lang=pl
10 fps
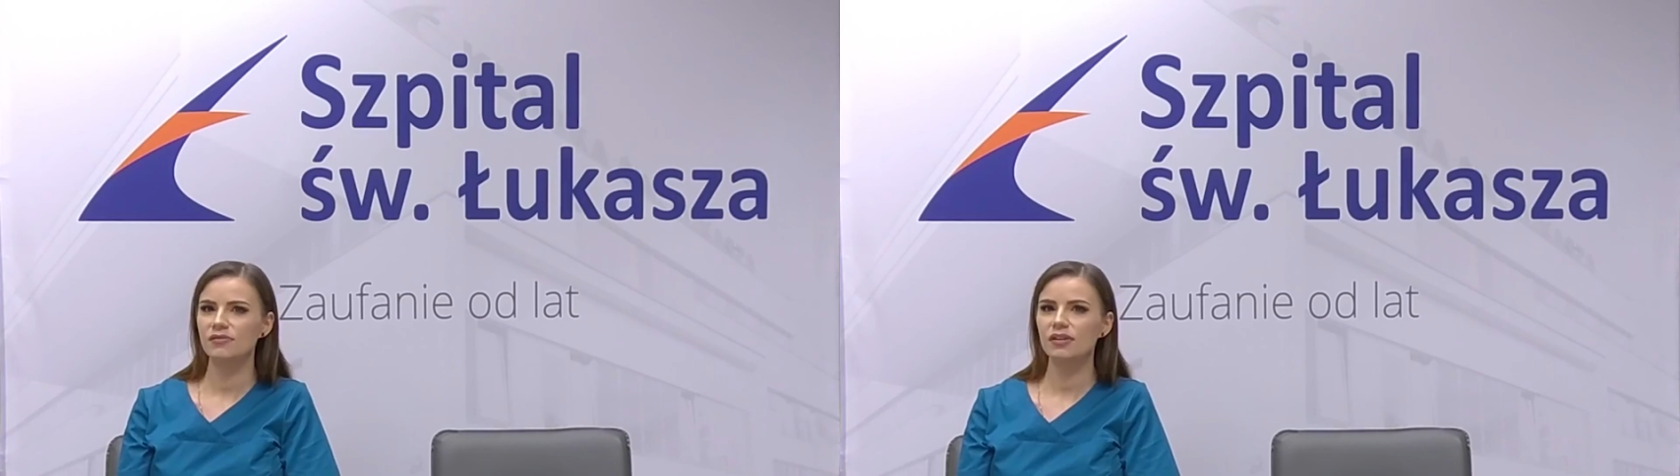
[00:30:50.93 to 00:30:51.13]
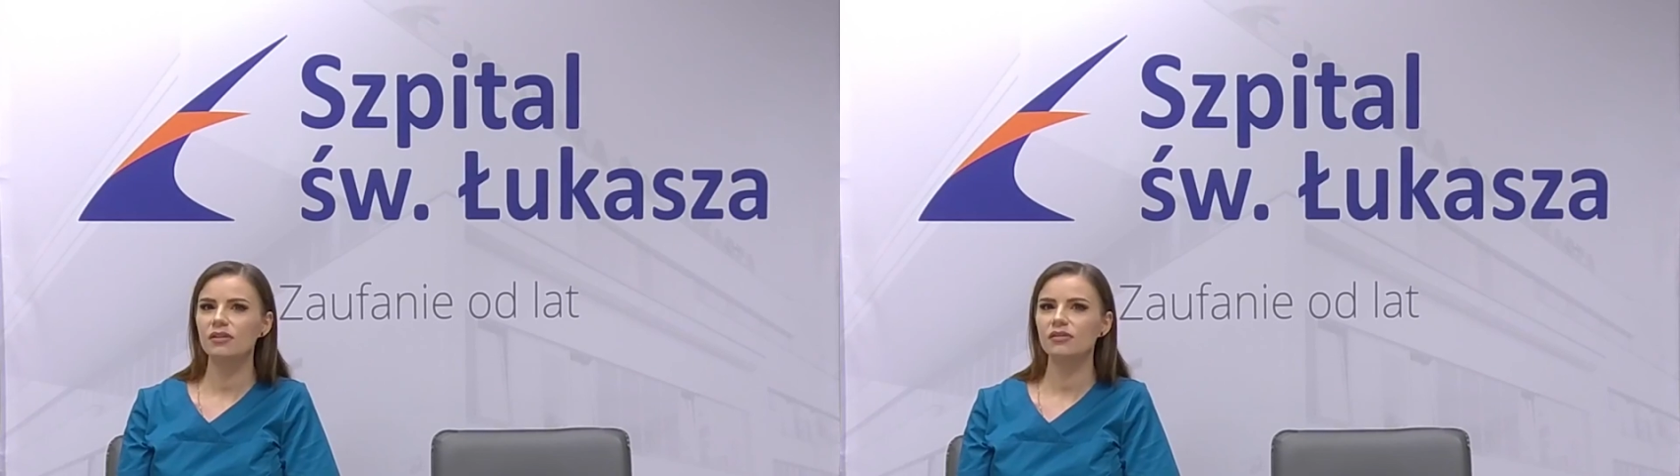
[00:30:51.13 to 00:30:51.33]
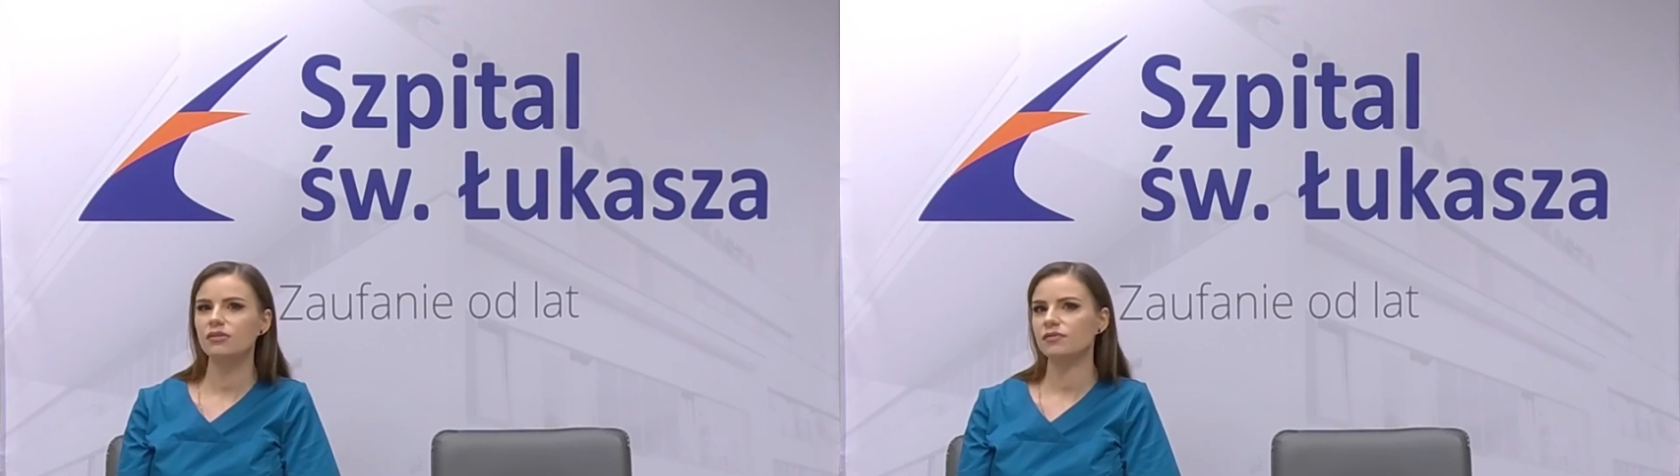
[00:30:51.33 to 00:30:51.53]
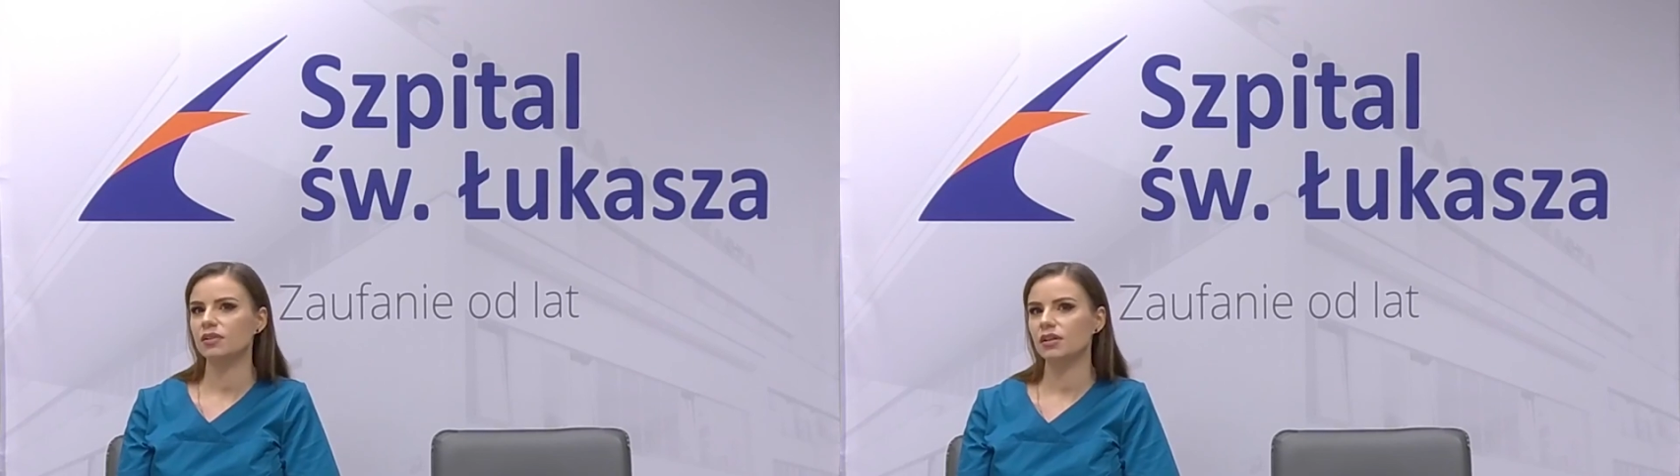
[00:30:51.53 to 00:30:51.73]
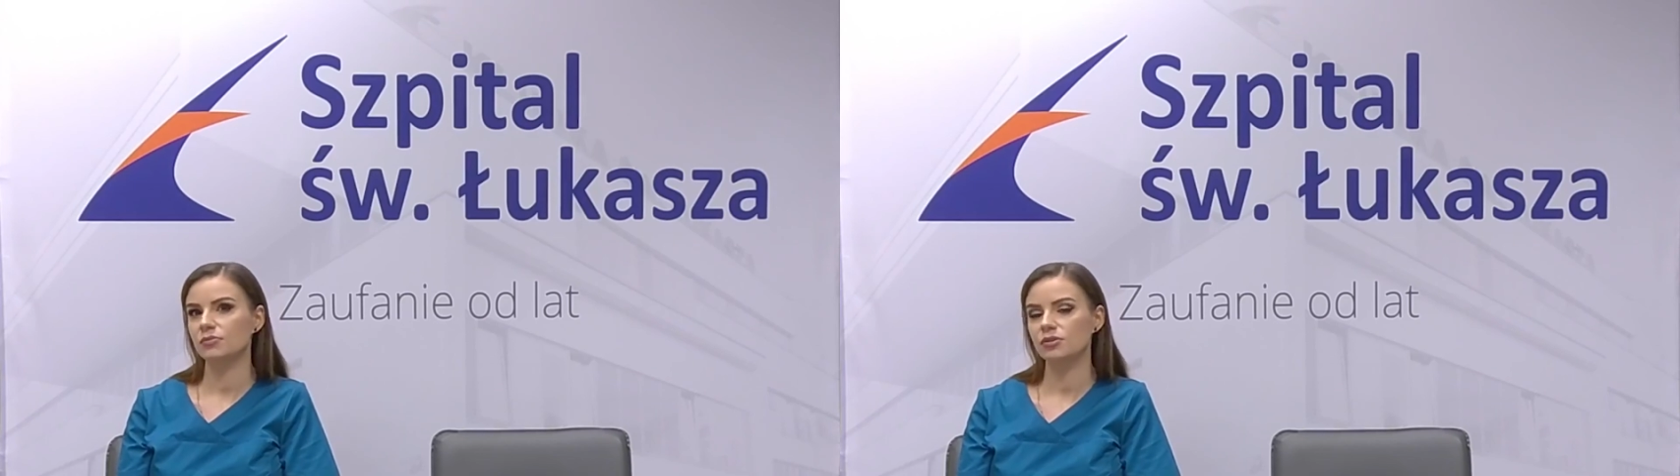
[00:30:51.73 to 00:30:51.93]
Dwa tygodnie
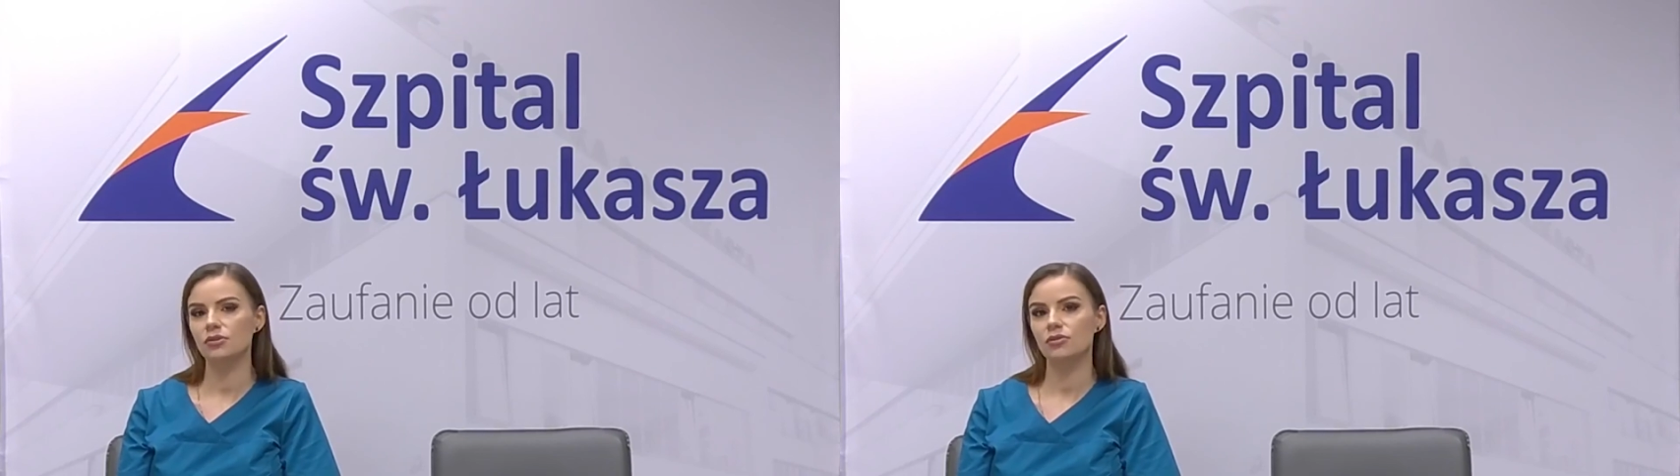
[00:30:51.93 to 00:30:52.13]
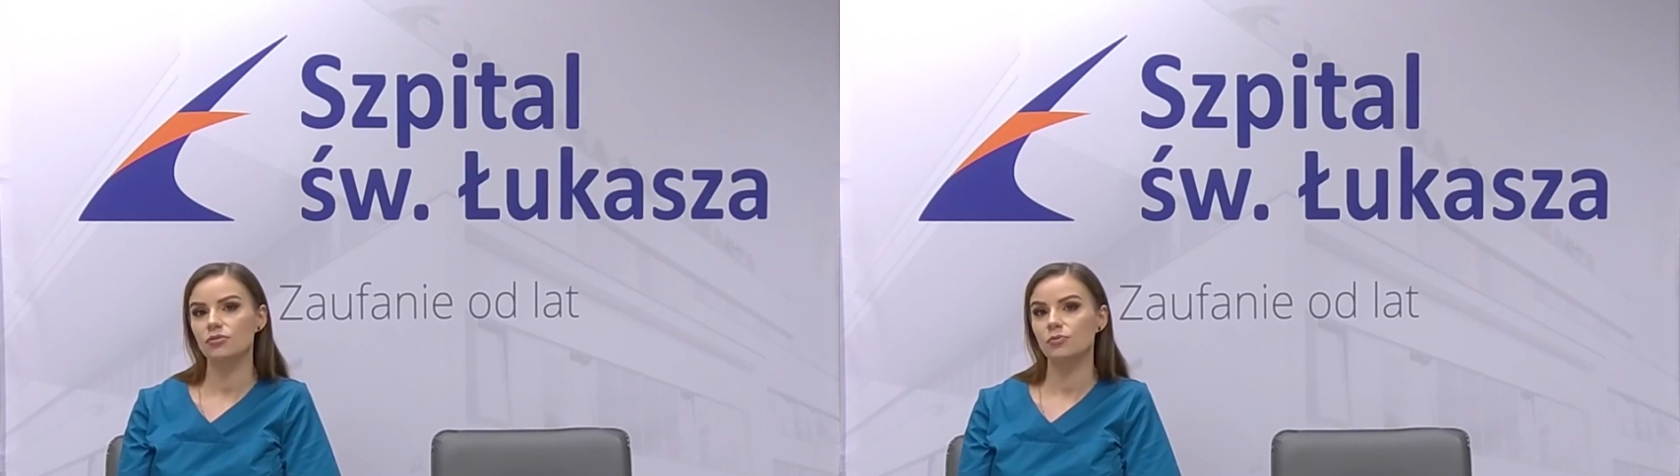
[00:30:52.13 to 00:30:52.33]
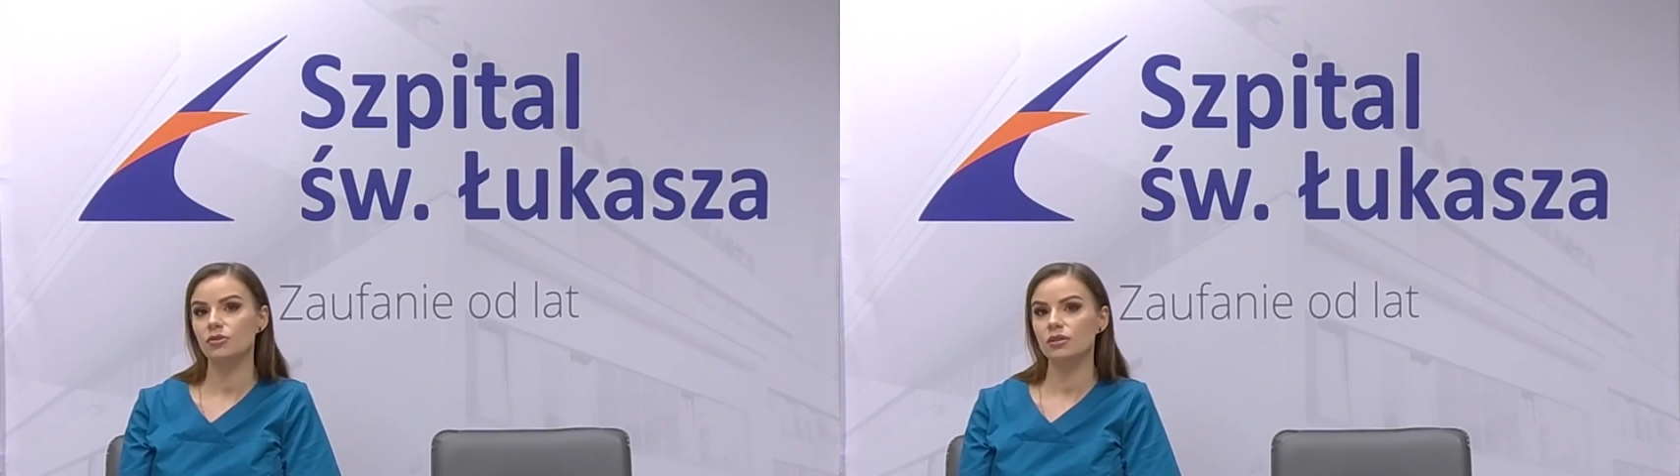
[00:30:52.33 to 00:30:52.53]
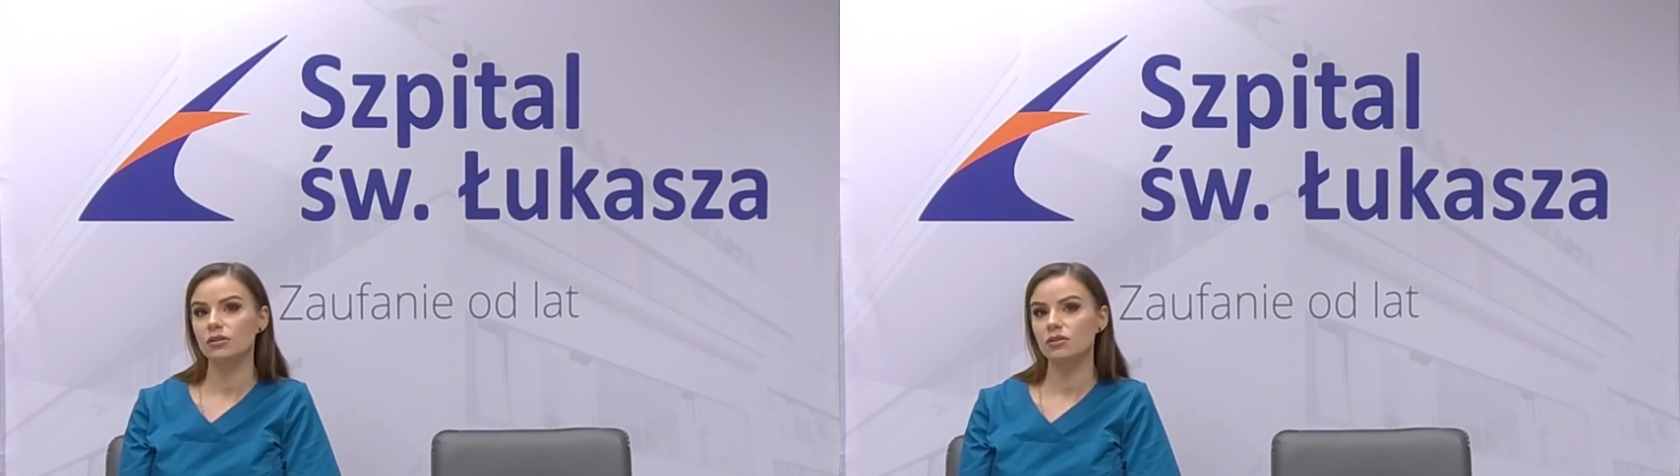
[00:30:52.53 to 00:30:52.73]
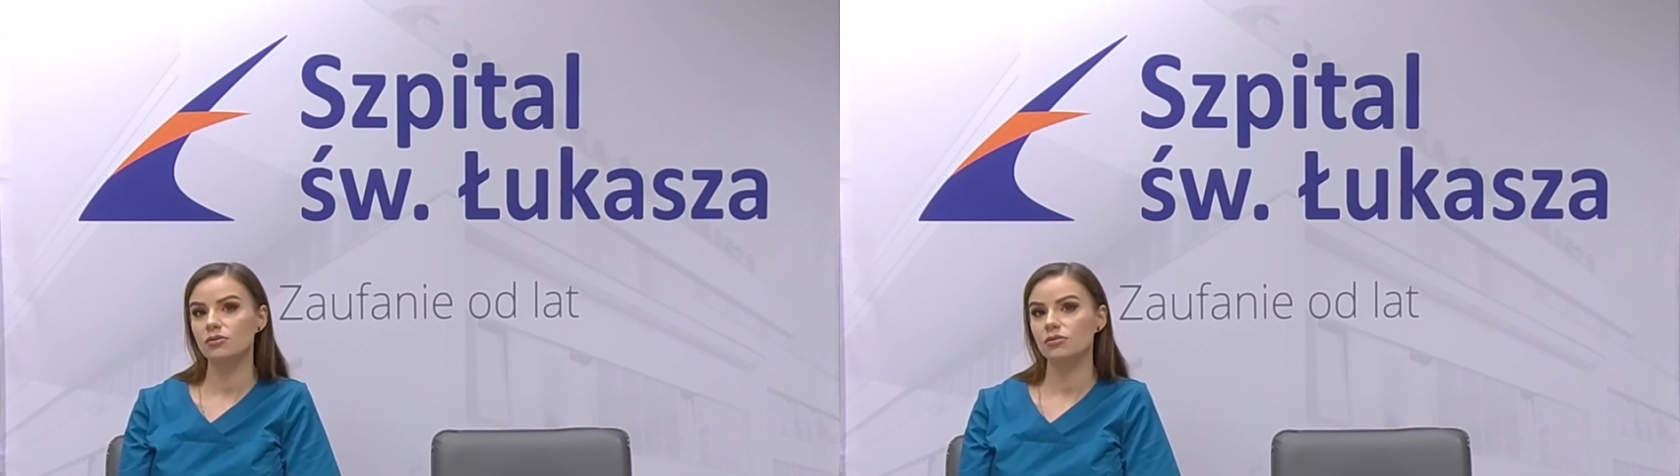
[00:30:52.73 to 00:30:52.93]
wydaje mi się, że już można
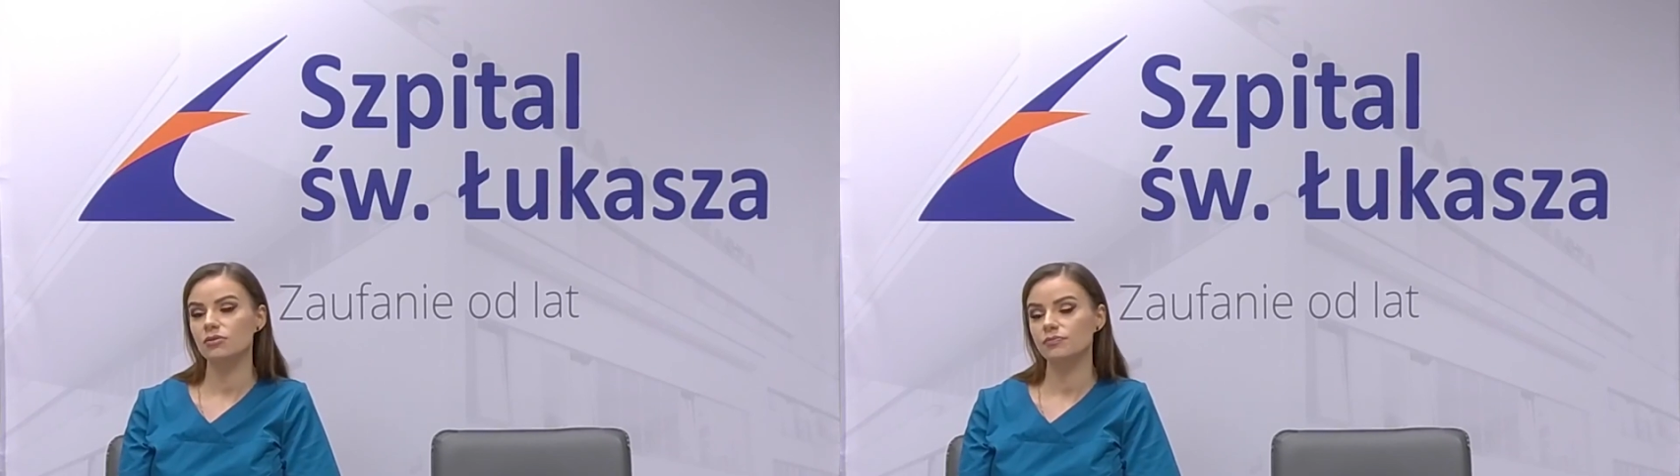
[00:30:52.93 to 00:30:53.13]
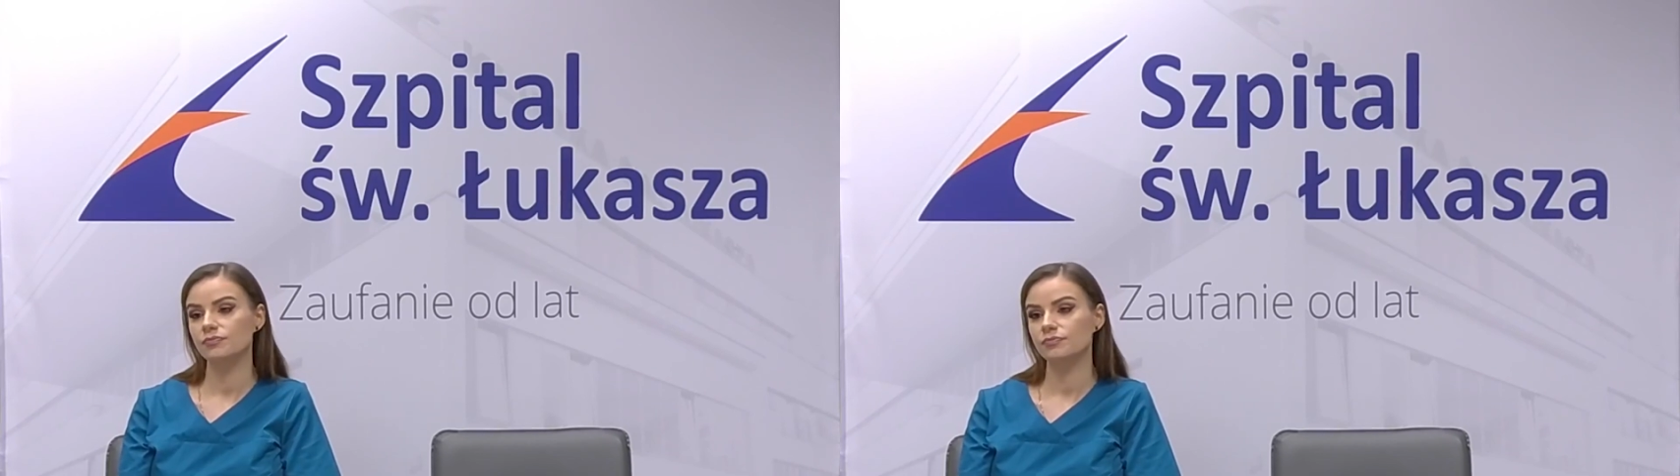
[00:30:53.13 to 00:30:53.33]
zacząć.